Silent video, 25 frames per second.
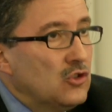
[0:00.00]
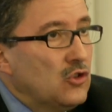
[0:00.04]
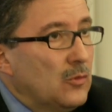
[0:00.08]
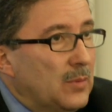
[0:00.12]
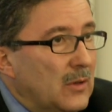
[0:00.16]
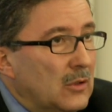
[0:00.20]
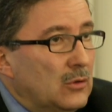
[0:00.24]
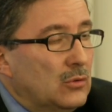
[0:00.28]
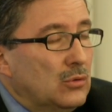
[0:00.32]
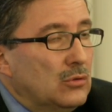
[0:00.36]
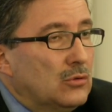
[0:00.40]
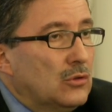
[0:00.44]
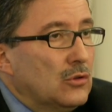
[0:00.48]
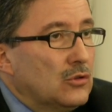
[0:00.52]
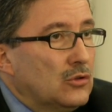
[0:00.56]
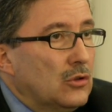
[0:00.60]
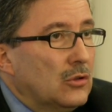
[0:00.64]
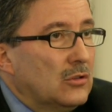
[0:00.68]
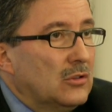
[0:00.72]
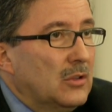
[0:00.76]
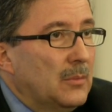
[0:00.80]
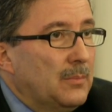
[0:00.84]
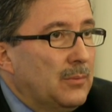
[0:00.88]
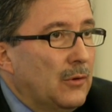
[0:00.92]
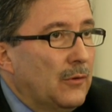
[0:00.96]
soprattutto
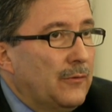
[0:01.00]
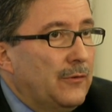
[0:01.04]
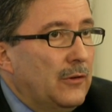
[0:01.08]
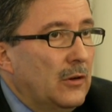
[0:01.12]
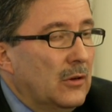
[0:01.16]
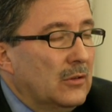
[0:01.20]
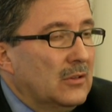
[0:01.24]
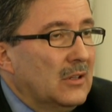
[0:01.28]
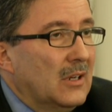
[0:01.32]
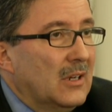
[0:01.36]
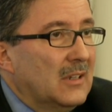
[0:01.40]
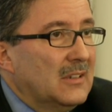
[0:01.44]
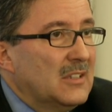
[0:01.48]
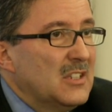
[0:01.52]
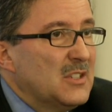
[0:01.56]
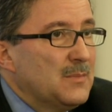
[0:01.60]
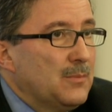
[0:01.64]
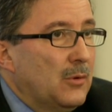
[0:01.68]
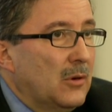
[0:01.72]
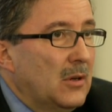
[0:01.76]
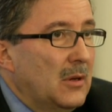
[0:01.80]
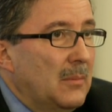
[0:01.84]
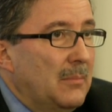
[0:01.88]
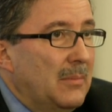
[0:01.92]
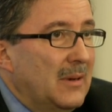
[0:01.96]
sotto il profilo della
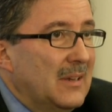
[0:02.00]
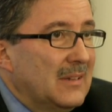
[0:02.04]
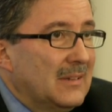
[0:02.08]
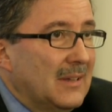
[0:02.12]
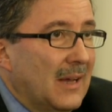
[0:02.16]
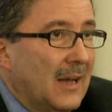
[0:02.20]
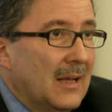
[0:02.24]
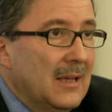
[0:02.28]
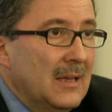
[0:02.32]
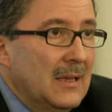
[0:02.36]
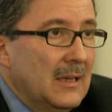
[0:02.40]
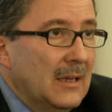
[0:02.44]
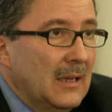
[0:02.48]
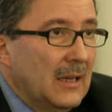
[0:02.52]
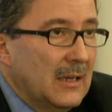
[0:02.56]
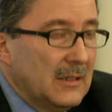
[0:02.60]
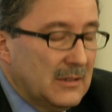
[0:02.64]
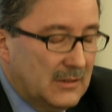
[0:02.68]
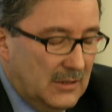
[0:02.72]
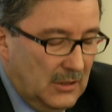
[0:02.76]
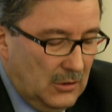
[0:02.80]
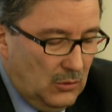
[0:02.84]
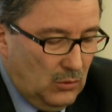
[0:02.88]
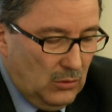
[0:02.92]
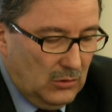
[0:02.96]
disponibilità e
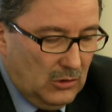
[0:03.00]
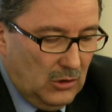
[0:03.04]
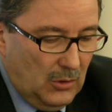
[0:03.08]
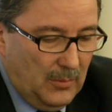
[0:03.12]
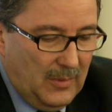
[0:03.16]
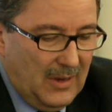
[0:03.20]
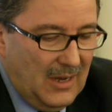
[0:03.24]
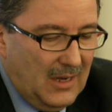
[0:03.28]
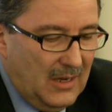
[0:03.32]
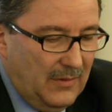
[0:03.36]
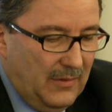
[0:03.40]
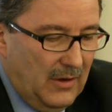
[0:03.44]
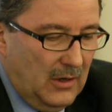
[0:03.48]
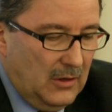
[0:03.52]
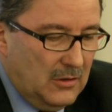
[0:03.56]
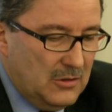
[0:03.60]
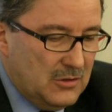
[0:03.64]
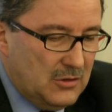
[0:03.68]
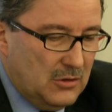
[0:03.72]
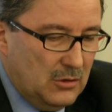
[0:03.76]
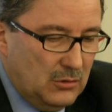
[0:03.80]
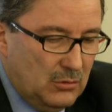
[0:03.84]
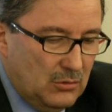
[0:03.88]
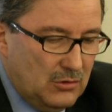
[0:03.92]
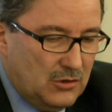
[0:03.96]
secondo me a livello
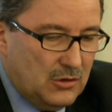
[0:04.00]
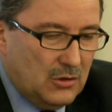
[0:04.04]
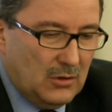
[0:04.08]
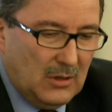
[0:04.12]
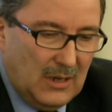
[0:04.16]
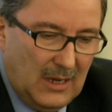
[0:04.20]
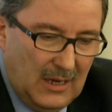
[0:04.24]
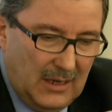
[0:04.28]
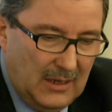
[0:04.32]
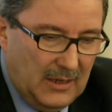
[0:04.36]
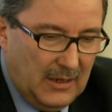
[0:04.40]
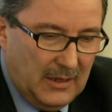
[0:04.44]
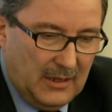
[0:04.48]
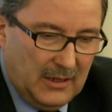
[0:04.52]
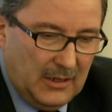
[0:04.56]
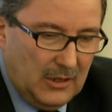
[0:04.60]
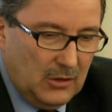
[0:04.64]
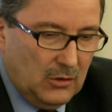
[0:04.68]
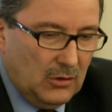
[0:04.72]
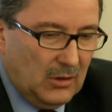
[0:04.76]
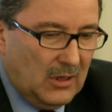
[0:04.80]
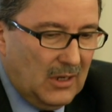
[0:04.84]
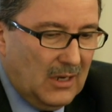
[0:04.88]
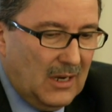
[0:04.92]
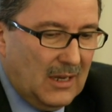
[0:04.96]
istituzionale
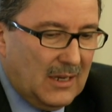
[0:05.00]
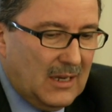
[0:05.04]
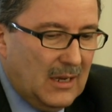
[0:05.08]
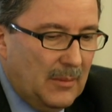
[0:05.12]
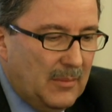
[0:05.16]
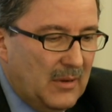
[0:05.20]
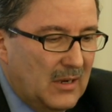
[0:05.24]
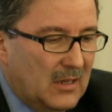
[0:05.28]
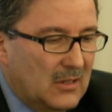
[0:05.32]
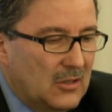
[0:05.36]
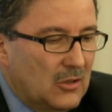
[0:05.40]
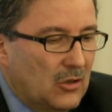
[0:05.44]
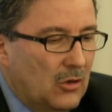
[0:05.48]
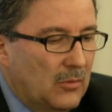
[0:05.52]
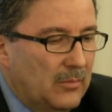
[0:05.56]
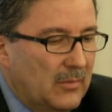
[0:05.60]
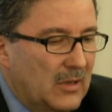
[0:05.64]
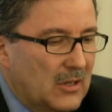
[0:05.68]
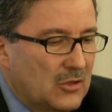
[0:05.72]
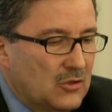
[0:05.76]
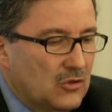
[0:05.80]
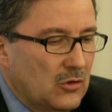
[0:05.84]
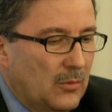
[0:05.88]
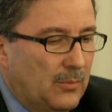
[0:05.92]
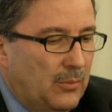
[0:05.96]
credo che la Camera di
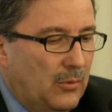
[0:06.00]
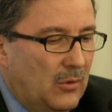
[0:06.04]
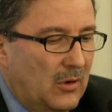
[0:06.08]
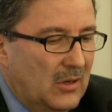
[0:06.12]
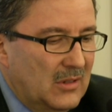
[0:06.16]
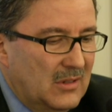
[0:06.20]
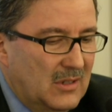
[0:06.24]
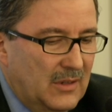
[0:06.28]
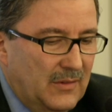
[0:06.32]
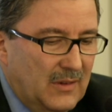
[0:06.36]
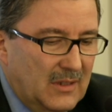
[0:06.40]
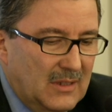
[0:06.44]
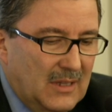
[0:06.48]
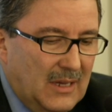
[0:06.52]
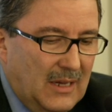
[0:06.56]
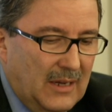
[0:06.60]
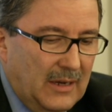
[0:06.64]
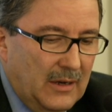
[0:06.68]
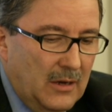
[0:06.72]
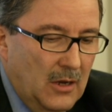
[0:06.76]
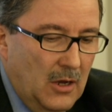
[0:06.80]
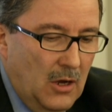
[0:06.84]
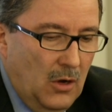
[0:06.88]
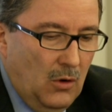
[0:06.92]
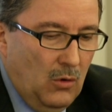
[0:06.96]
Commercio può e deve
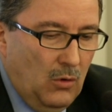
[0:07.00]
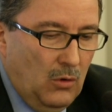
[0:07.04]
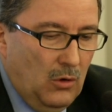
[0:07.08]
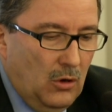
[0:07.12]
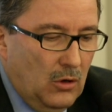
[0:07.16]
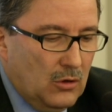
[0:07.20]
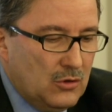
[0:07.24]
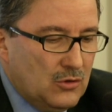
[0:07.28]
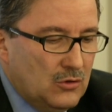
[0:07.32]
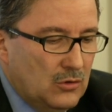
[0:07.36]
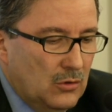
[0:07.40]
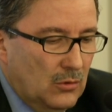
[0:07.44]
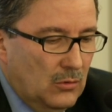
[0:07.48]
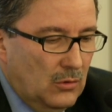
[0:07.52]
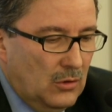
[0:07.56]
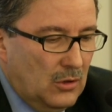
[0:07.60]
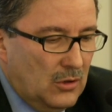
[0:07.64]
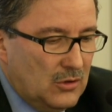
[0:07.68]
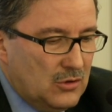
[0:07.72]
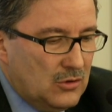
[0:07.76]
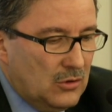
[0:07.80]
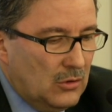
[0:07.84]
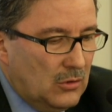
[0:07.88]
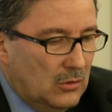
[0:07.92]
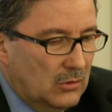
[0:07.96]
dare un grosso, un
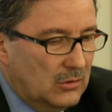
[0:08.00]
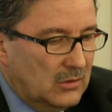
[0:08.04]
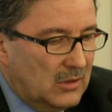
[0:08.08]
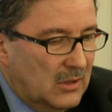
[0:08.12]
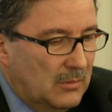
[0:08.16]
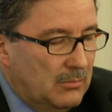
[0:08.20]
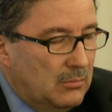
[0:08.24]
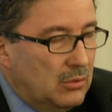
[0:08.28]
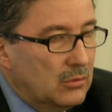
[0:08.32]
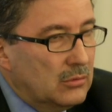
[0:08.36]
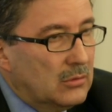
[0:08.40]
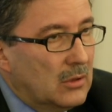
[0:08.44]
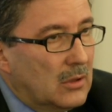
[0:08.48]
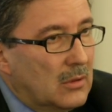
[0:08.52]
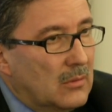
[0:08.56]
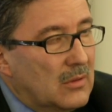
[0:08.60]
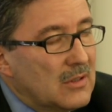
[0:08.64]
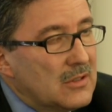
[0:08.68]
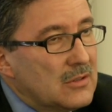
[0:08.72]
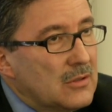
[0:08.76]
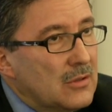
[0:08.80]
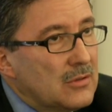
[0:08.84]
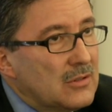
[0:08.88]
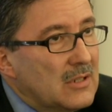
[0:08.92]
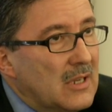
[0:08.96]
grosso contributo in in
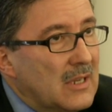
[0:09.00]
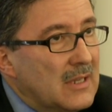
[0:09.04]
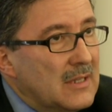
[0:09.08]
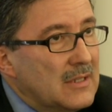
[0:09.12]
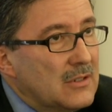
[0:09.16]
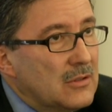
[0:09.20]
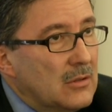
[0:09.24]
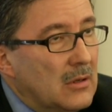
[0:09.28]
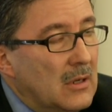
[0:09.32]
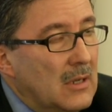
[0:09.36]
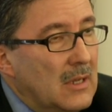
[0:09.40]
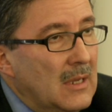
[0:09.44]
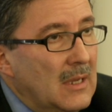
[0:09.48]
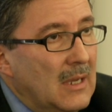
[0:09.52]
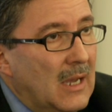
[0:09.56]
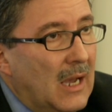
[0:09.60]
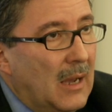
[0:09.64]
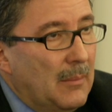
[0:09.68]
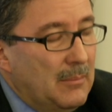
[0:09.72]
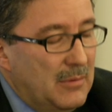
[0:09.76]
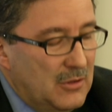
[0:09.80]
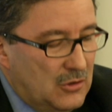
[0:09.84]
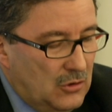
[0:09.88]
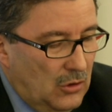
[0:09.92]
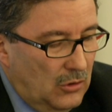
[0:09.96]
questo senso
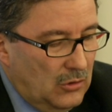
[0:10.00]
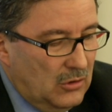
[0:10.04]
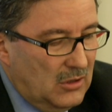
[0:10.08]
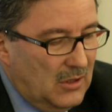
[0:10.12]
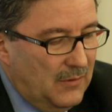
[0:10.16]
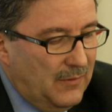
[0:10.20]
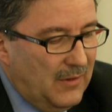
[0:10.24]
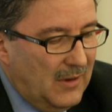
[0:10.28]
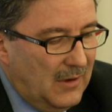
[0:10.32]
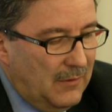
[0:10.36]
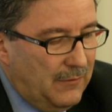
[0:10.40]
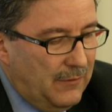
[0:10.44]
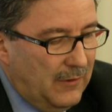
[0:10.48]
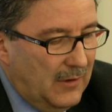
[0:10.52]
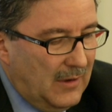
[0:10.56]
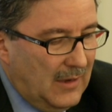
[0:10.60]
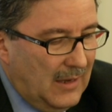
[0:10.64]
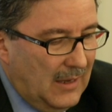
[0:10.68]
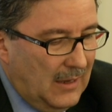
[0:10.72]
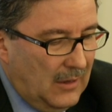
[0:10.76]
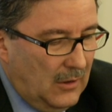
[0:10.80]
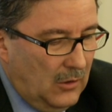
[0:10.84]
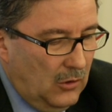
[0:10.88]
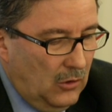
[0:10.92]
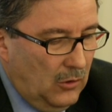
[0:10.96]
ha bisogno di
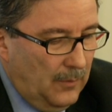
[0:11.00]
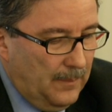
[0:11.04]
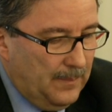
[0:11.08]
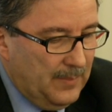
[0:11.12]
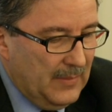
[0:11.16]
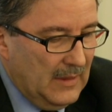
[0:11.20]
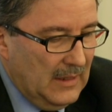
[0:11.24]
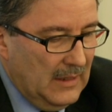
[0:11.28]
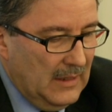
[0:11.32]
verificarlo